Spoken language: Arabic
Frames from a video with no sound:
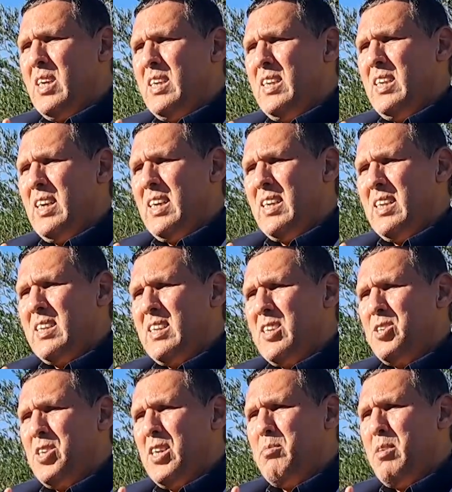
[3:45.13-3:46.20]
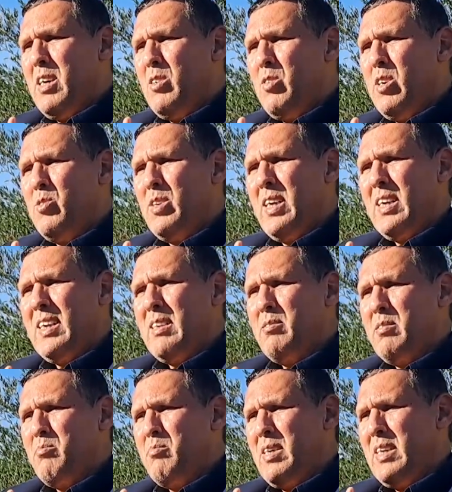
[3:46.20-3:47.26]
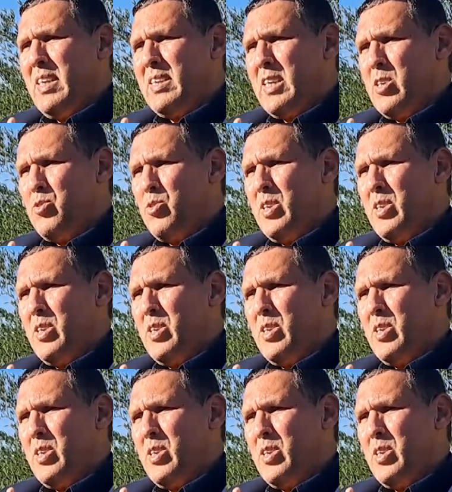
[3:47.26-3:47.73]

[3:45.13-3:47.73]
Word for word: إلى التجربة وهناك ما يحتاج